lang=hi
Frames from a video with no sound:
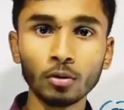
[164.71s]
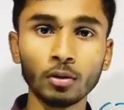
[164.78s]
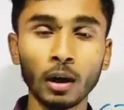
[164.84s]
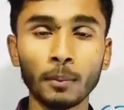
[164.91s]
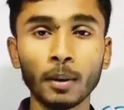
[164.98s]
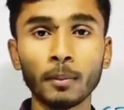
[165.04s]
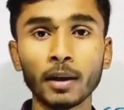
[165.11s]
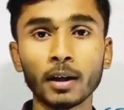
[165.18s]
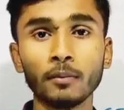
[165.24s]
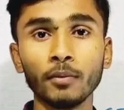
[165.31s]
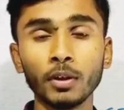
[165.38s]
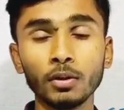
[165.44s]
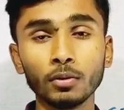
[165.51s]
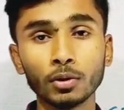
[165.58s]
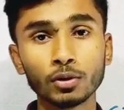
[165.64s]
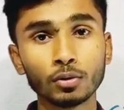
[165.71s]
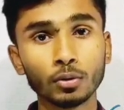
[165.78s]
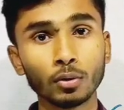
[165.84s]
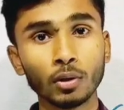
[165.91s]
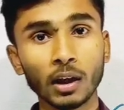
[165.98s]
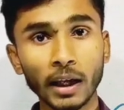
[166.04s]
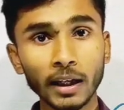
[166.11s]
तो आप हमारे वीडियोज
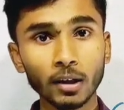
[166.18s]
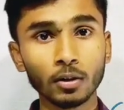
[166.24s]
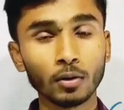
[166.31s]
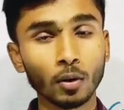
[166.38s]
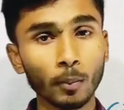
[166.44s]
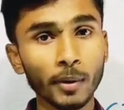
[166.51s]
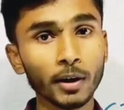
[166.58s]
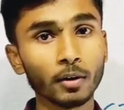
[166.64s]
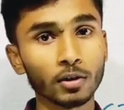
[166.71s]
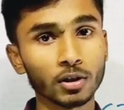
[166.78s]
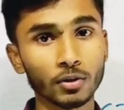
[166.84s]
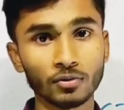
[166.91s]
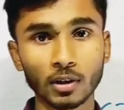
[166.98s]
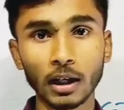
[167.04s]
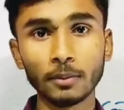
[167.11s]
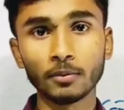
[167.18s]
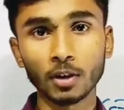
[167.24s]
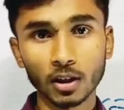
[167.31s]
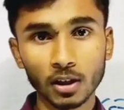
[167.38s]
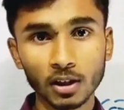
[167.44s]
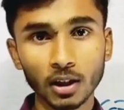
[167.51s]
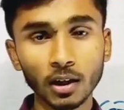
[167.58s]
को लाइक कॉमेंट और सब्सक्राइब
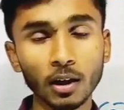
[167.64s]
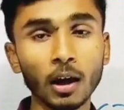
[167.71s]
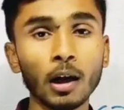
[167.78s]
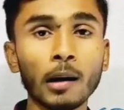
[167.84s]
कर दीजिए